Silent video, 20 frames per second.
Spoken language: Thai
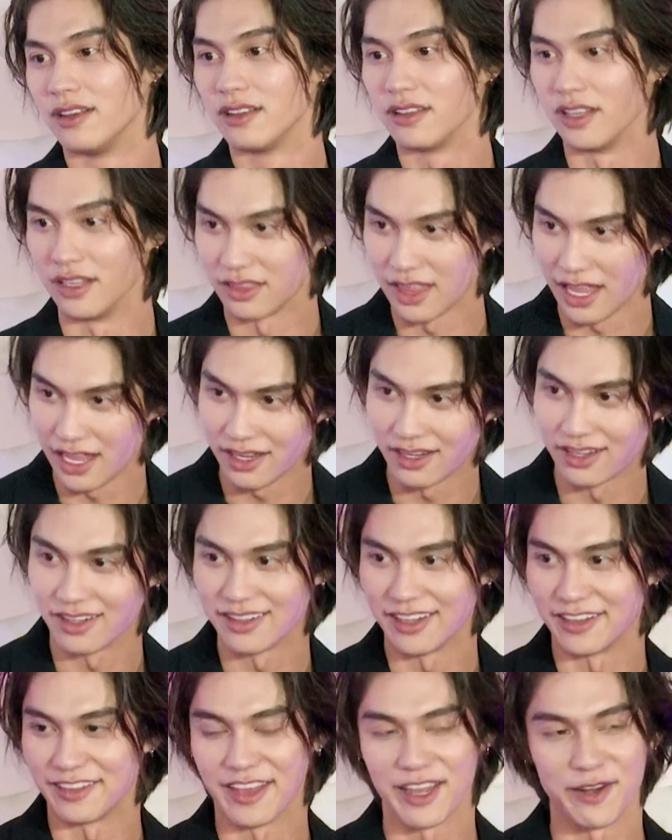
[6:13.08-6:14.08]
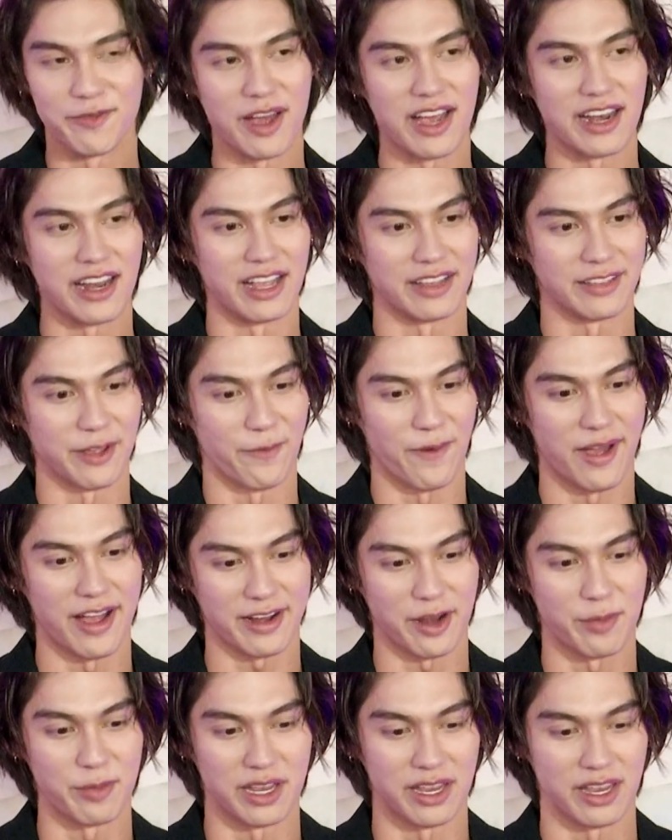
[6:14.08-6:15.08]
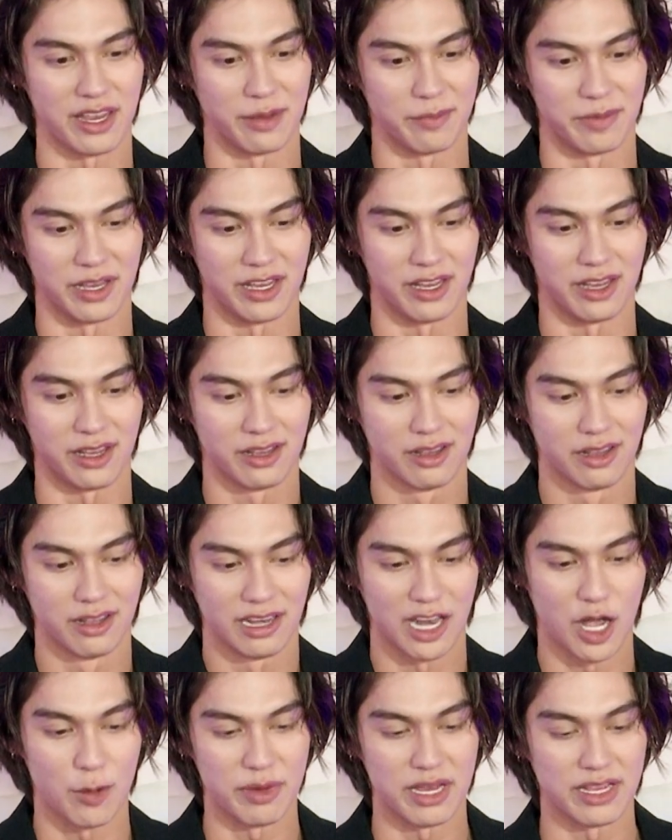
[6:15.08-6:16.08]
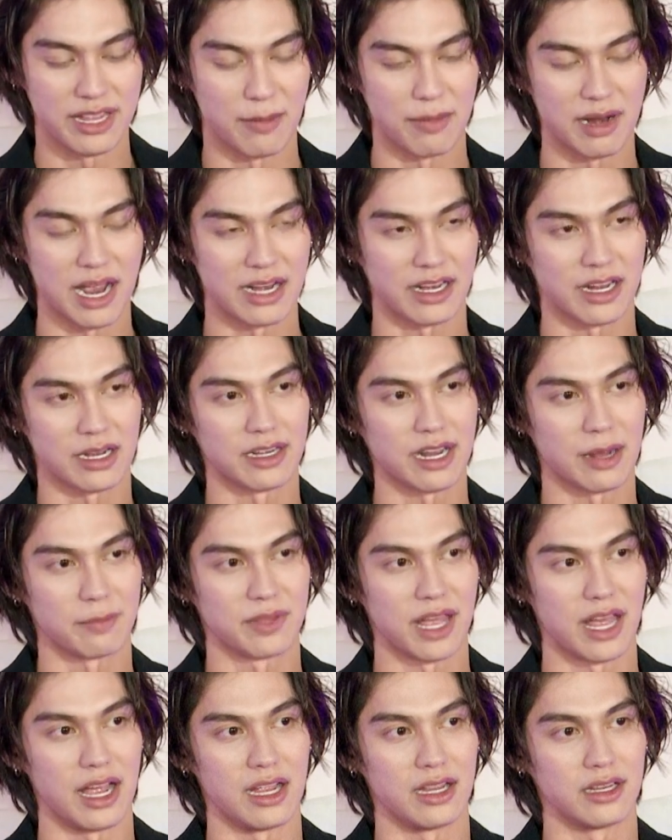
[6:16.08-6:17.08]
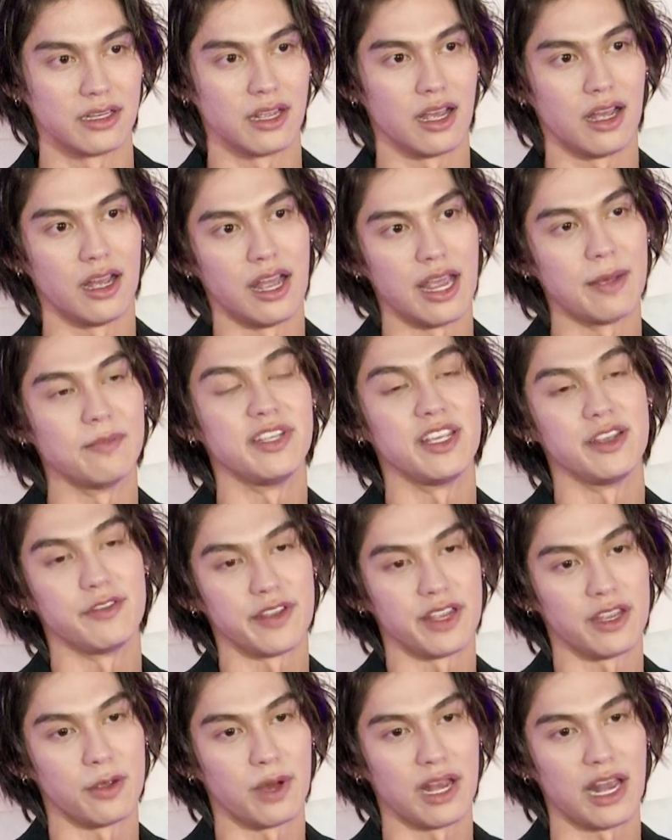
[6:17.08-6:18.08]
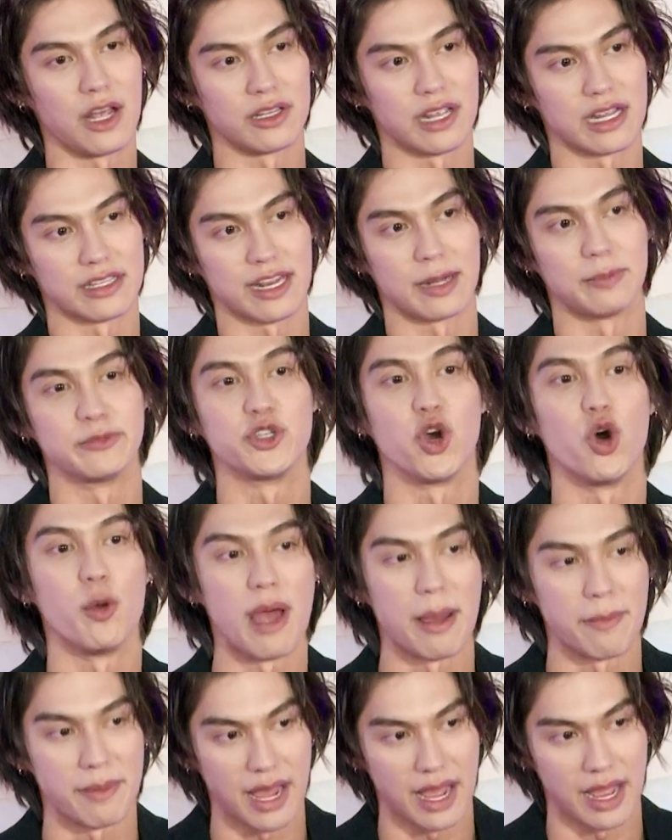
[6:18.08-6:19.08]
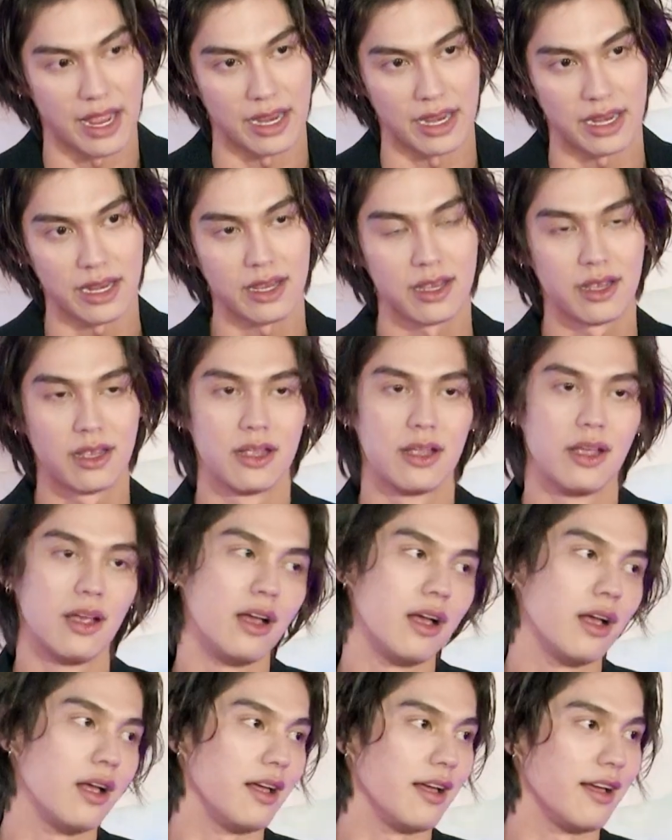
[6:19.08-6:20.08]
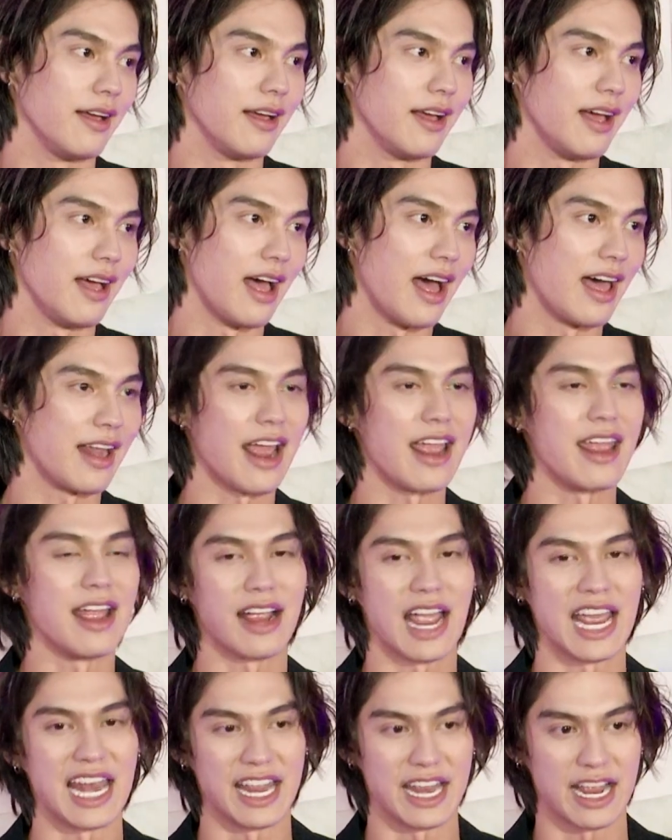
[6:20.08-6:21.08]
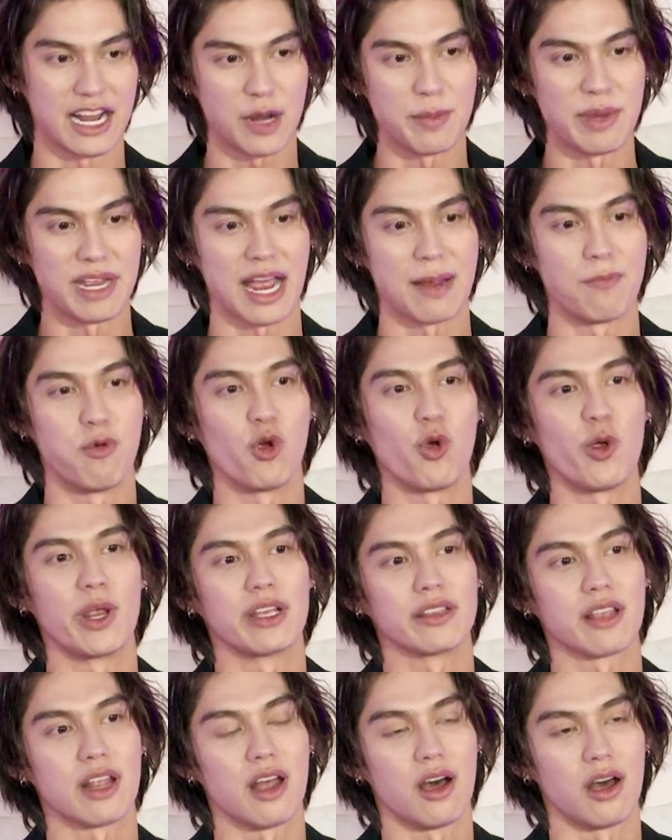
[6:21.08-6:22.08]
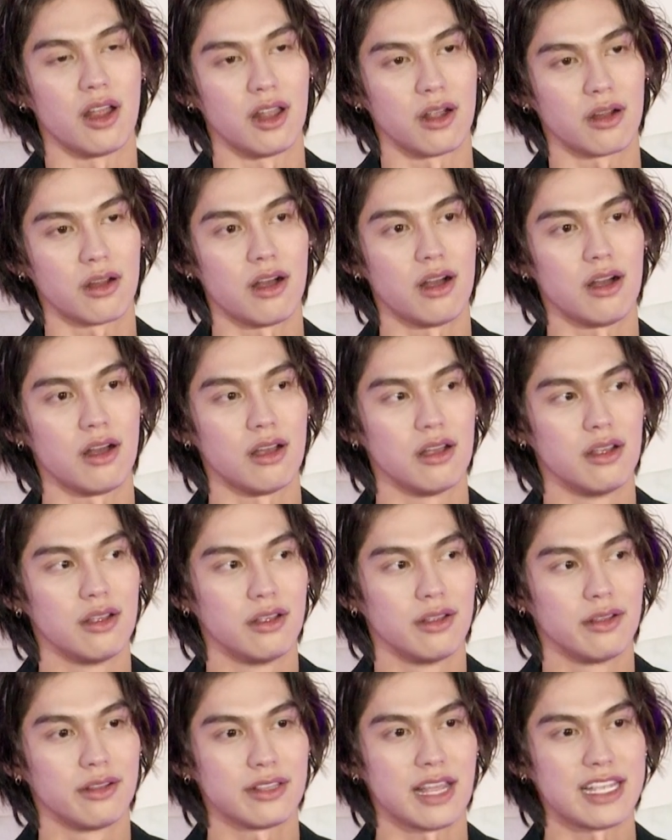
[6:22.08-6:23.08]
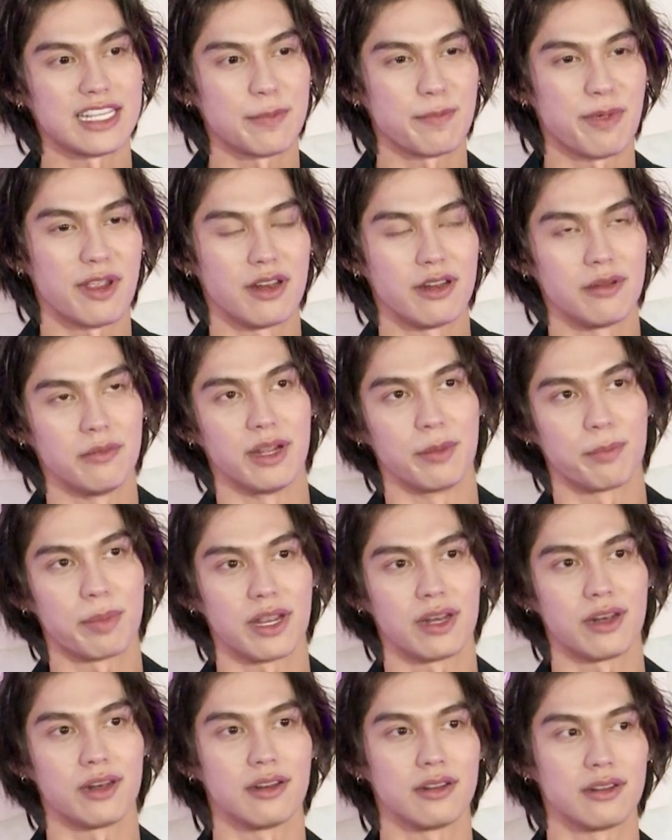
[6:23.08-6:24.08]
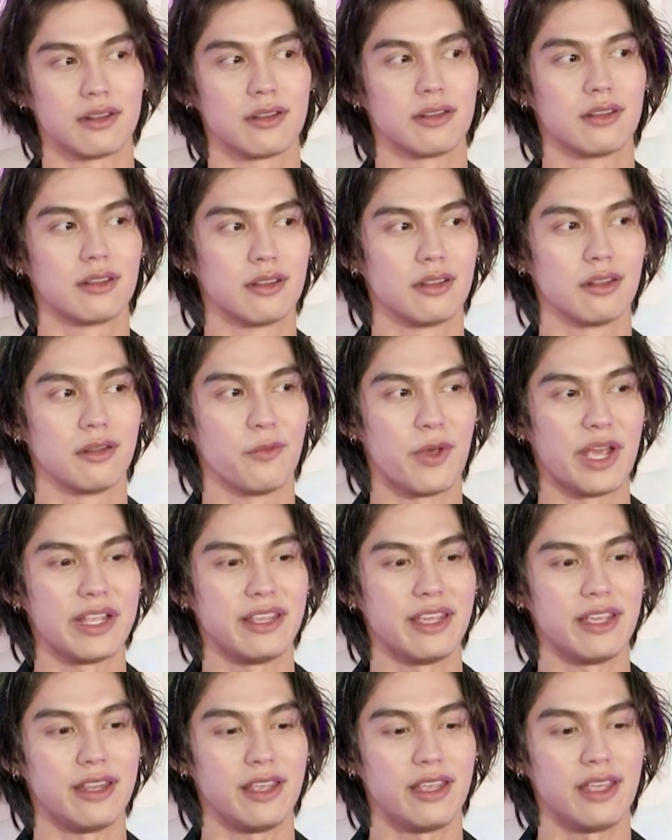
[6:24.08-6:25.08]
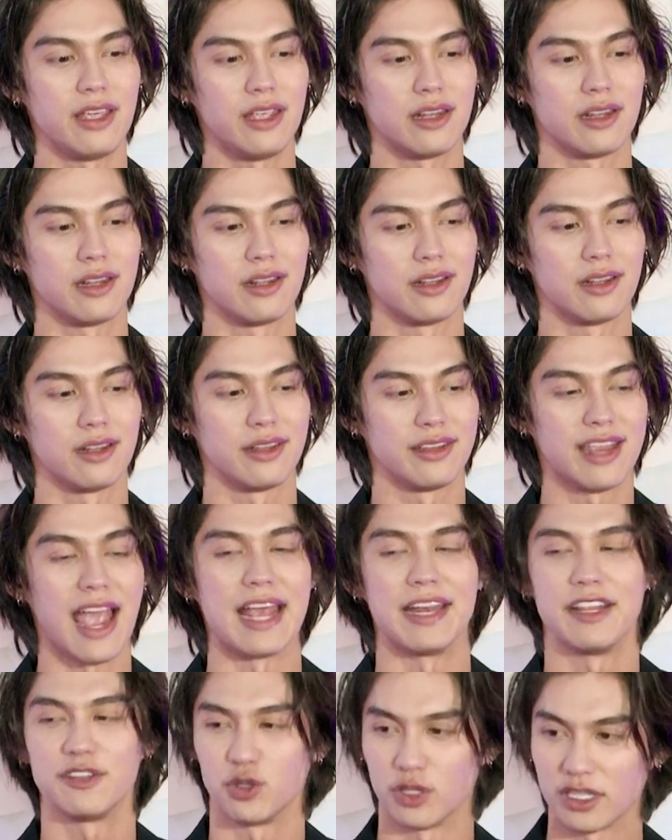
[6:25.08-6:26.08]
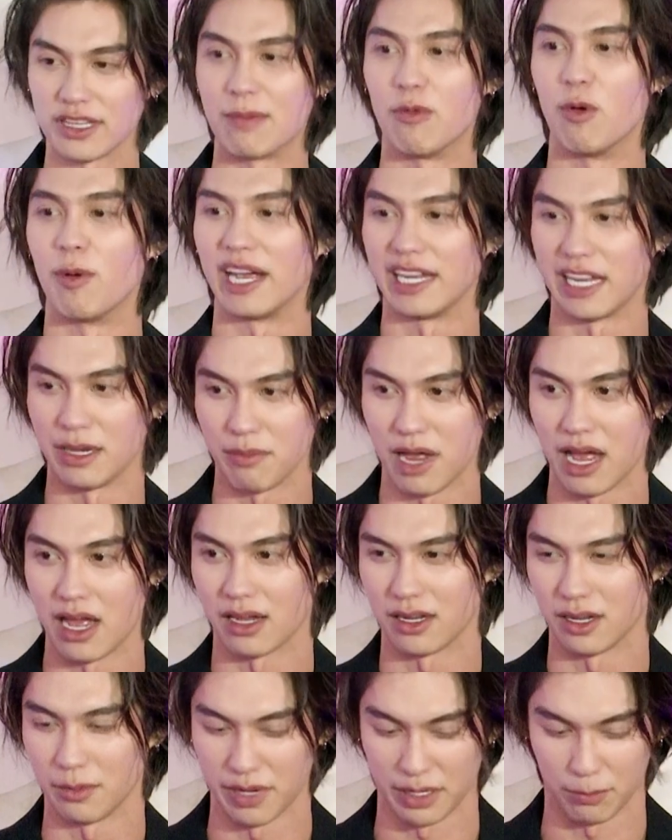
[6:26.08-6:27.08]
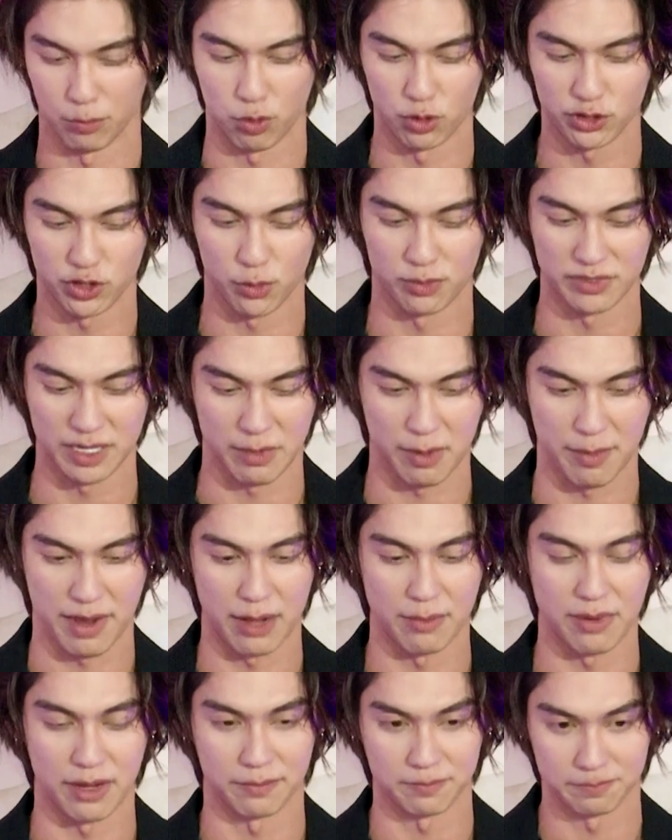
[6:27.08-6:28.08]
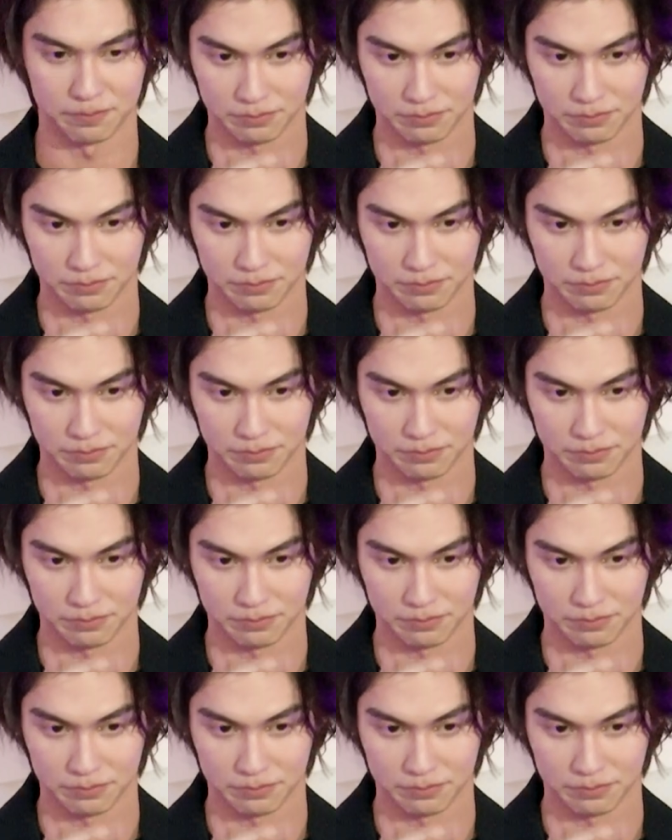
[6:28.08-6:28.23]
ตื่นเต้นตื่นเต้นมากเลย แต่ว่าก็มีมีเรามีทำงานกันกับทางเอ็มทีวีว่าเราอยากทำโชว์แบบไหน อะไรยังไงอะไรเงี้ยก็มีการพูดคุยกันตลอดแล้วก็น่าจะเป็นเหมือนเป็นเวทีที่ใหญ่ที่สุดตั้งแต่ผมเคยเล่นมา คือเหมือนผู้ชมจะประมาณแบบ